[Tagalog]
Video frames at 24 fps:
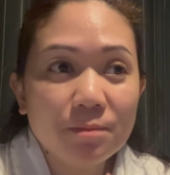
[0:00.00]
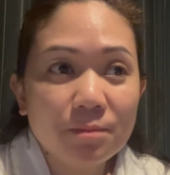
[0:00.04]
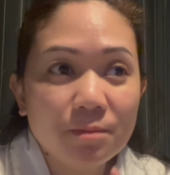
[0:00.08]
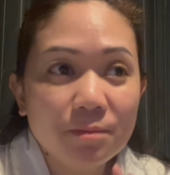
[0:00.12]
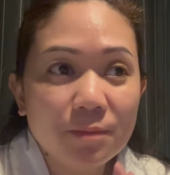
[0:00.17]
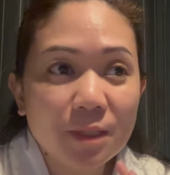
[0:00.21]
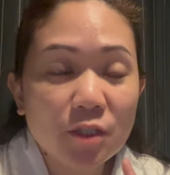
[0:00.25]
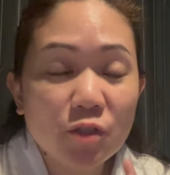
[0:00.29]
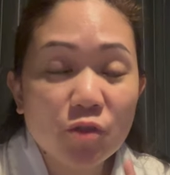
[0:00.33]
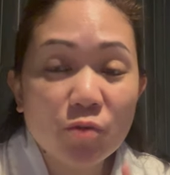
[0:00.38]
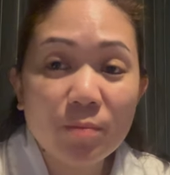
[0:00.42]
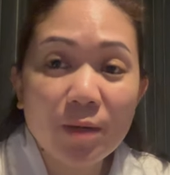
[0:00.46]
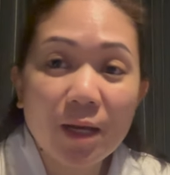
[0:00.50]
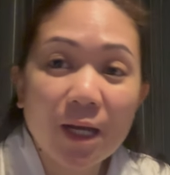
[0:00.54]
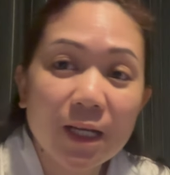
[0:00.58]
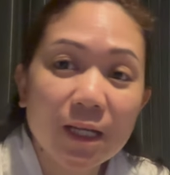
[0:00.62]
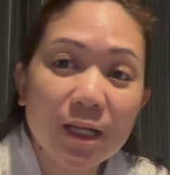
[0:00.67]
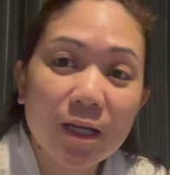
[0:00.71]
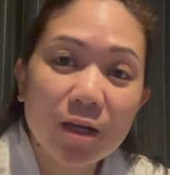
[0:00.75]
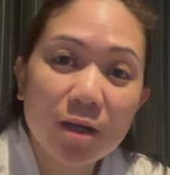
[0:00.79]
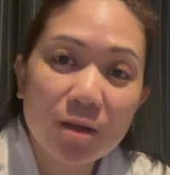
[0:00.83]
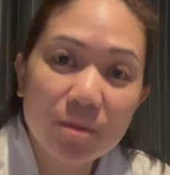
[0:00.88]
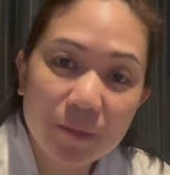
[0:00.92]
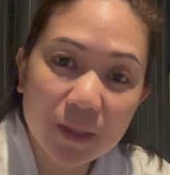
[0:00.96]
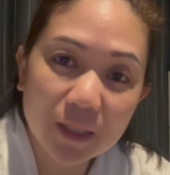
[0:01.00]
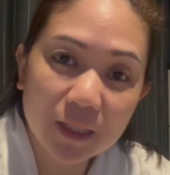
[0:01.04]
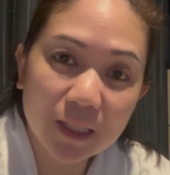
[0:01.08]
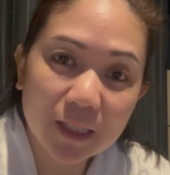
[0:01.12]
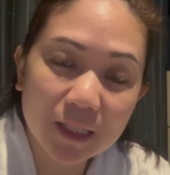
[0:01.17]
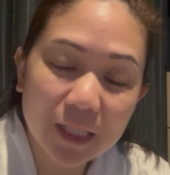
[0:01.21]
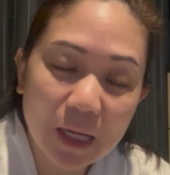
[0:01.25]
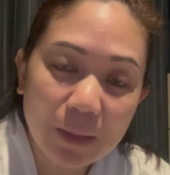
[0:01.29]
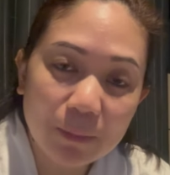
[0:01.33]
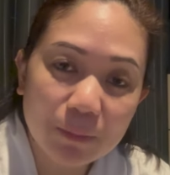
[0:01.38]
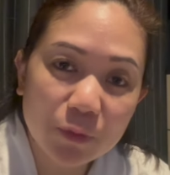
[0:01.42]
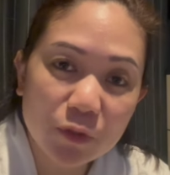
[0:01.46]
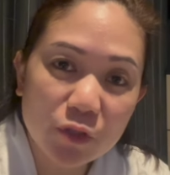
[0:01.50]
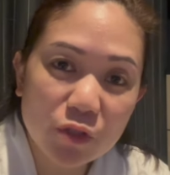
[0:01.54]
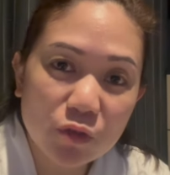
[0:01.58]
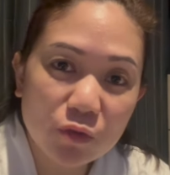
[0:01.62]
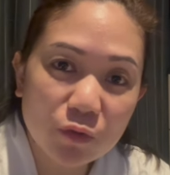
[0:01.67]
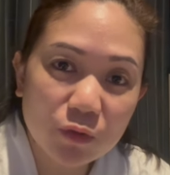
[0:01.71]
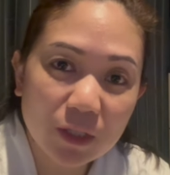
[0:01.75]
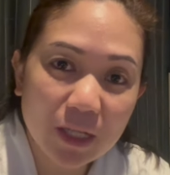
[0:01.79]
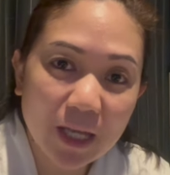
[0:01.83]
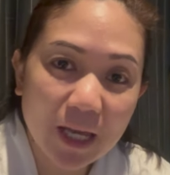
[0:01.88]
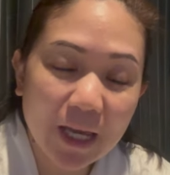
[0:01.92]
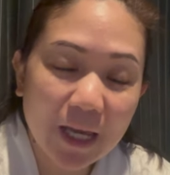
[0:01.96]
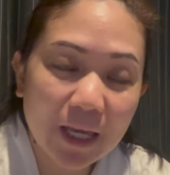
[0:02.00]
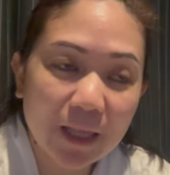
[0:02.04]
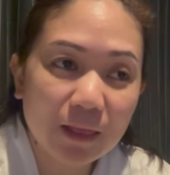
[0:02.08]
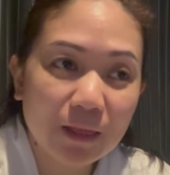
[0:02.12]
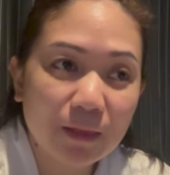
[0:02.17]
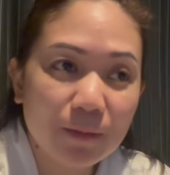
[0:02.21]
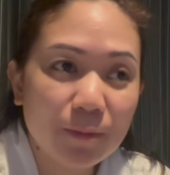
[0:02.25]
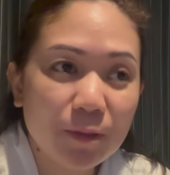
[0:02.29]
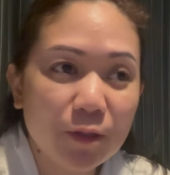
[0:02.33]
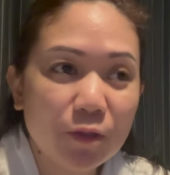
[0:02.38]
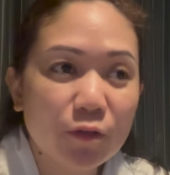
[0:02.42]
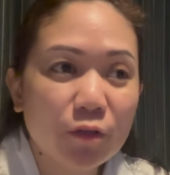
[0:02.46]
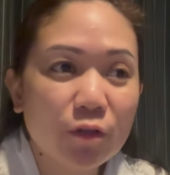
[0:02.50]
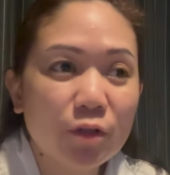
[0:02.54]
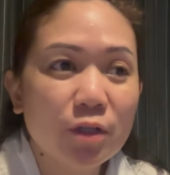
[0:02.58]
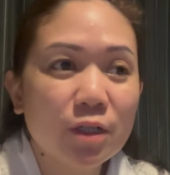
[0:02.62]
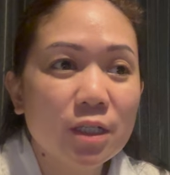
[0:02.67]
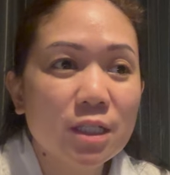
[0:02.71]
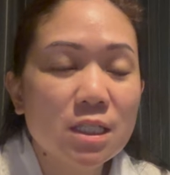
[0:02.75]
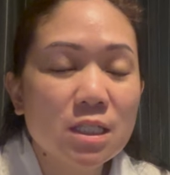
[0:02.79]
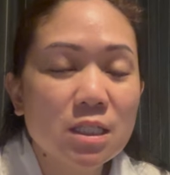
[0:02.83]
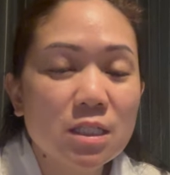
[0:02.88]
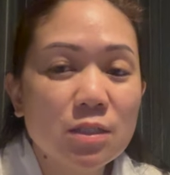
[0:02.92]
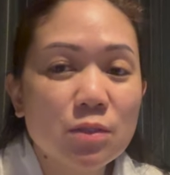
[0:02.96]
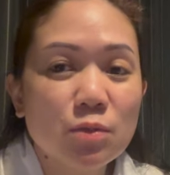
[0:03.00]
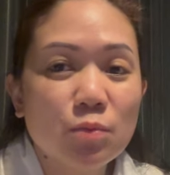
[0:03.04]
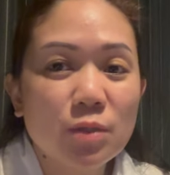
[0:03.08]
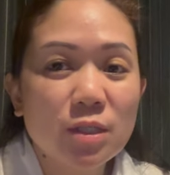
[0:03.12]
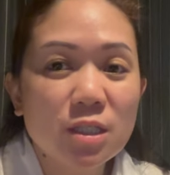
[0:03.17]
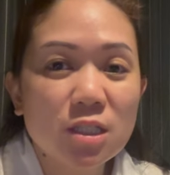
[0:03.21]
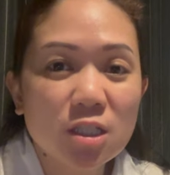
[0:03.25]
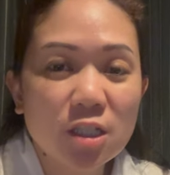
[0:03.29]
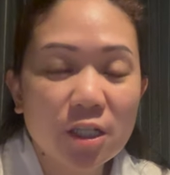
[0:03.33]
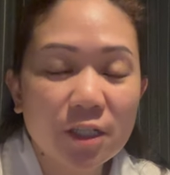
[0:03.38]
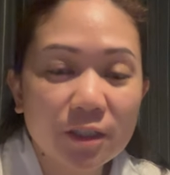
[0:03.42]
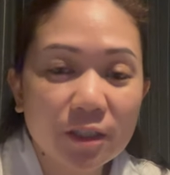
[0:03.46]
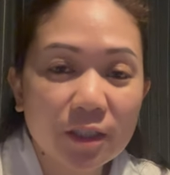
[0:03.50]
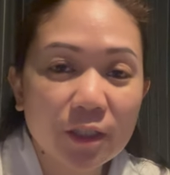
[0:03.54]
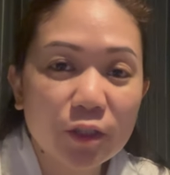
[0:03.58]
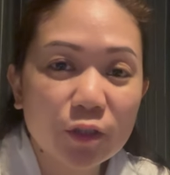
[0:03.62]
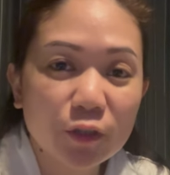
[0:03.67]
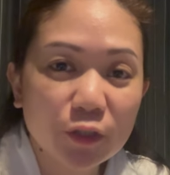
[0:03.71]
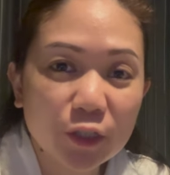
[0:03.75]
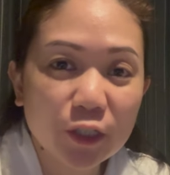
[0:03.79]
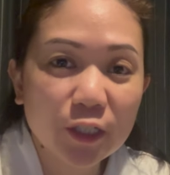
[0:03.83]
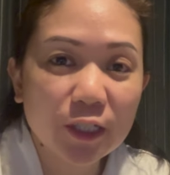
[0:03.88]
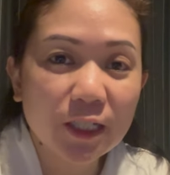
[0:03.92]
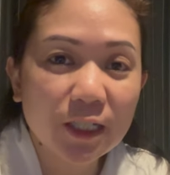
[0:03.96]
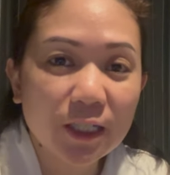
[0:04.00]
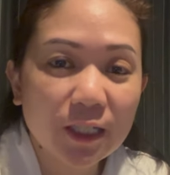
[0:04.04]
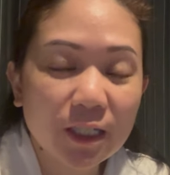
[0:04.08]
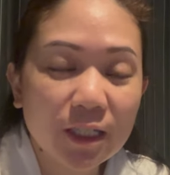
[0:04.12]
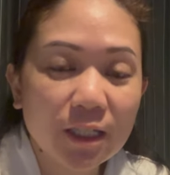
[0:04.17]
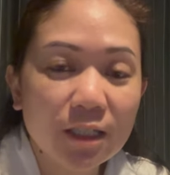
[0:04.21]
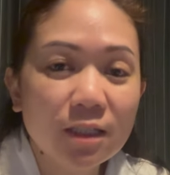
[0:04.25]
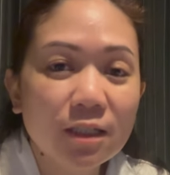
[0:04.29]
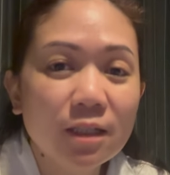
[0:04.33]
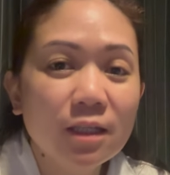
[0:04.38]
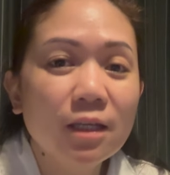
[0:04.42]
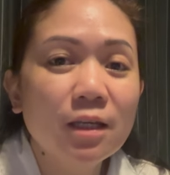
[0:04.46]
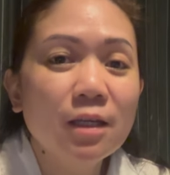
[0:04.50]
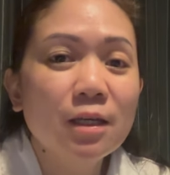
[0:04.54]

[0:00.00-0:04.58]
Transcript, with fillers: Medyo maaga kaming natapos tonight because we started early